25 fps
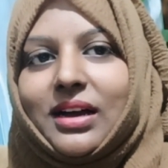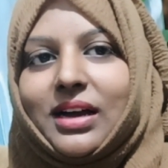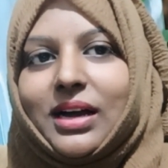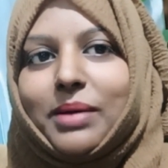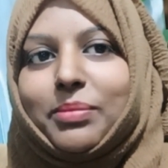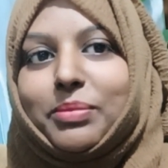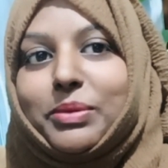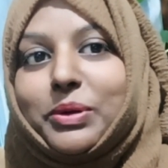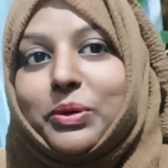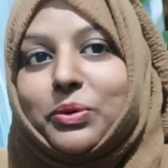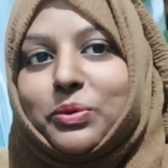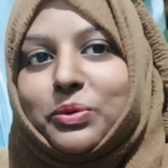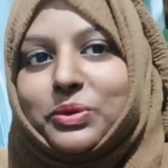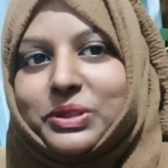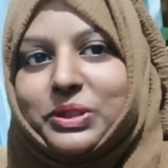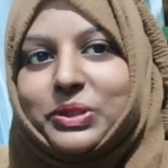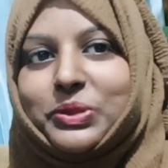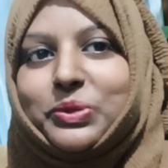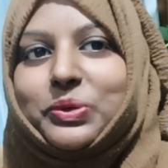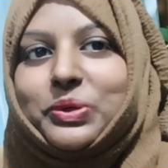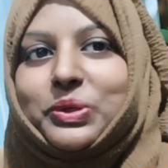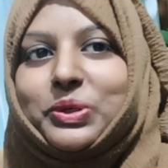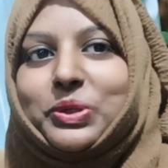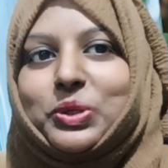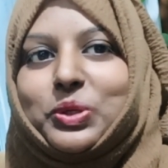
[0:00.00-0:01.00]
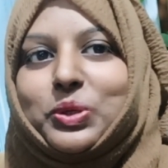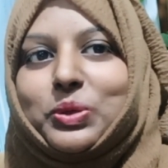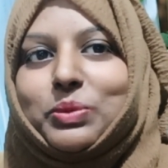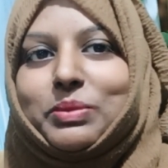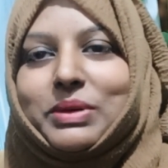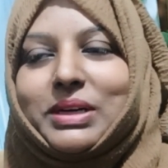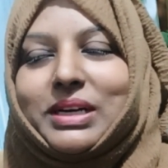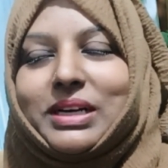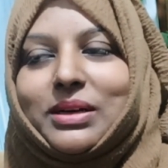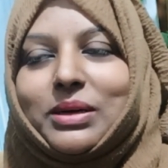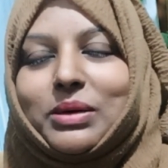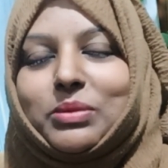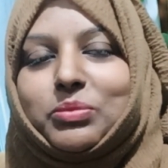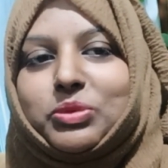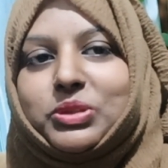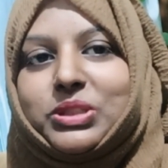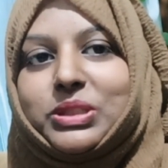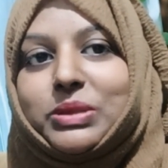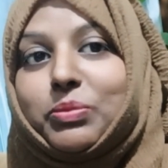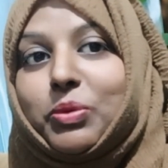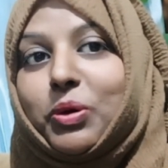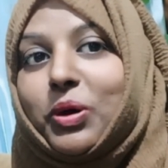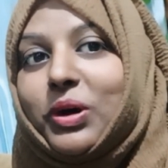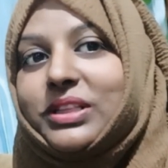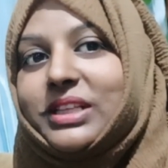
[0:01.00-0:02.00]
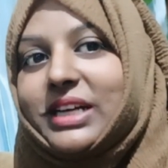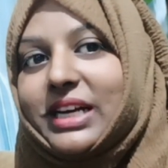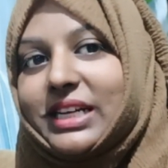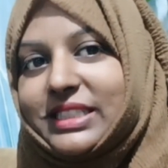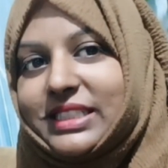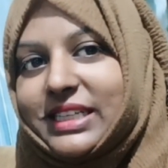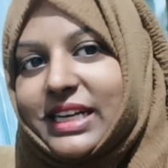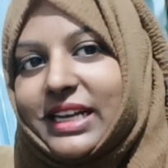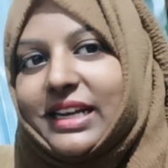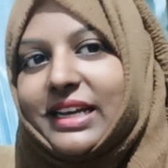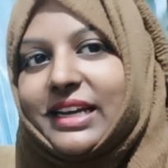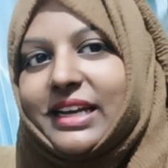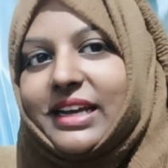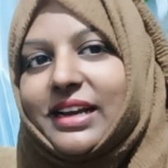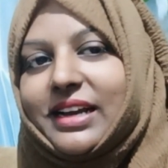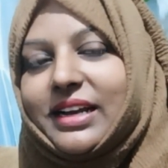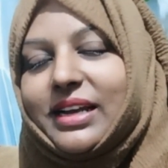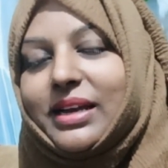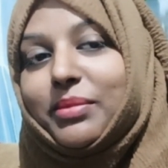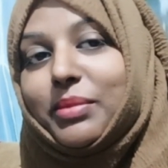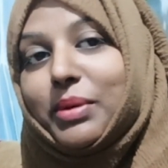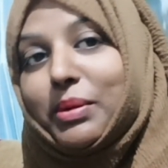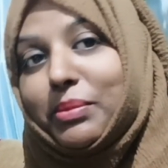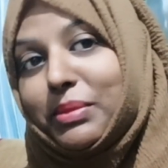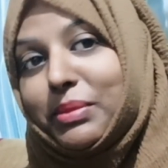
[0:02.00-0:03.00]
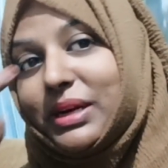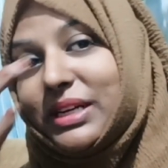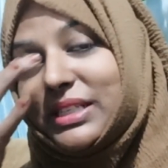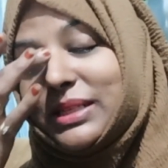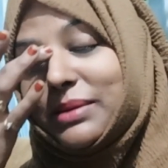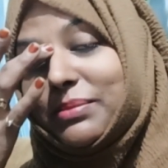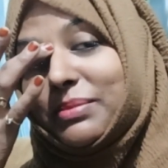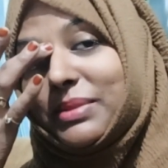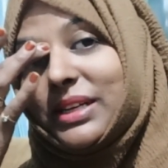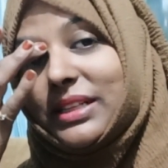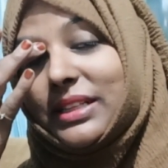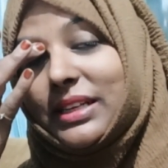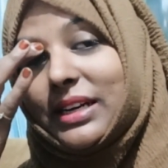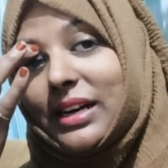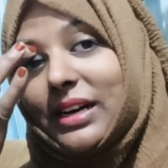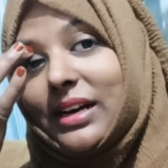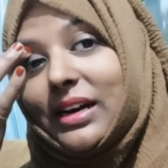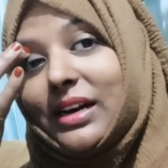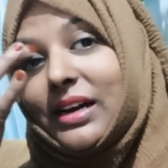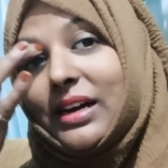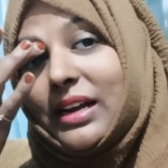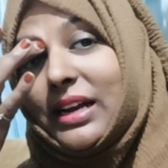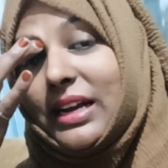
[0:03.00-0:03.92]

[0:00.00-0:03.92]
अपनी खुशी ढूंढती हूँ मैं और मुझे बहुत अच्छा लगेगा कि मम्मी का सपना था